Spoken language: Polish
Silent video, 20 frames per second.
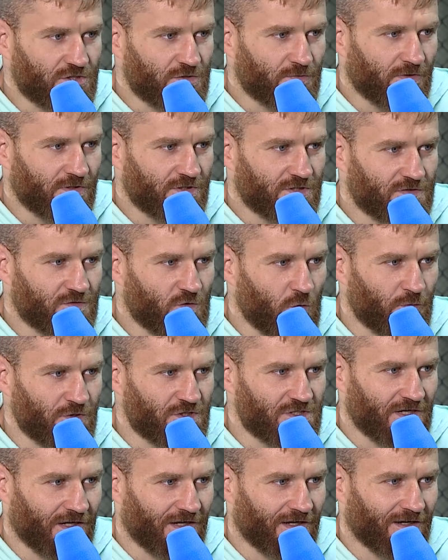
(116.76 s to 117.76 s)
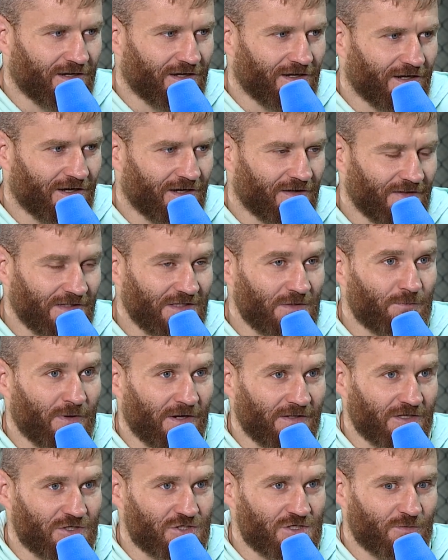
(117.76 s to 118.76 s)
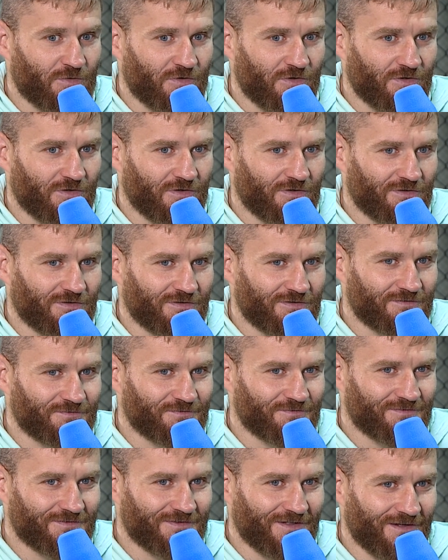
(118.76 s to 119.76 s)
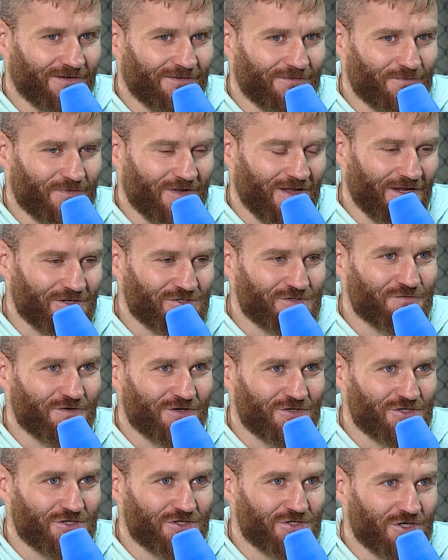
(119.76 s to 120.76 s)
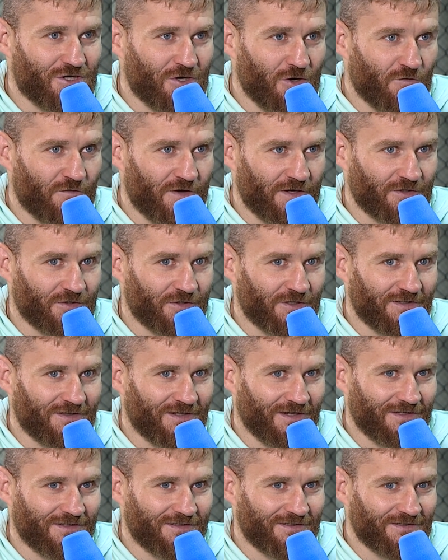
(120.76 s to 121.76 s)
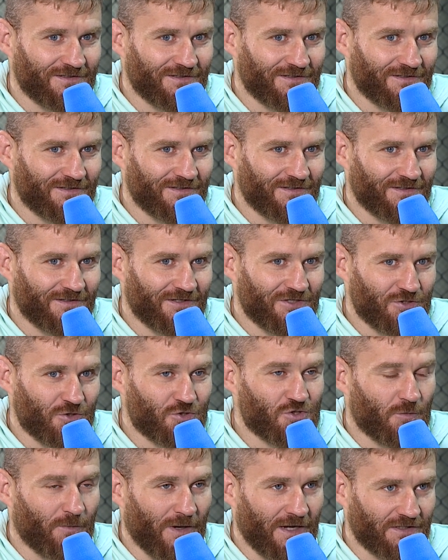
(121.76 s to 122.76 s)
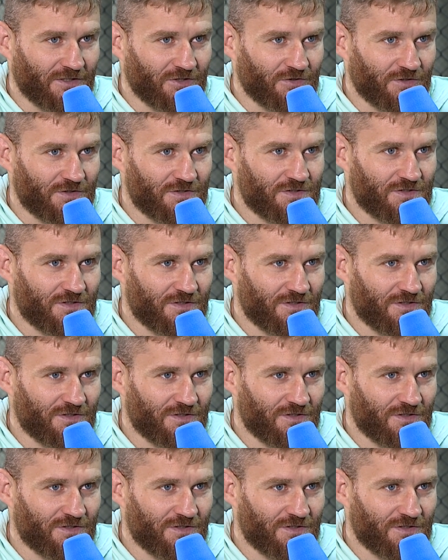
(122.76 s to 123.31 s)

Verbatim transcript: trzeba się skupić na, na tym parterze, bo każdy wie, że, że Glover to jednak, yy, jeśli chodzi o partę, to jest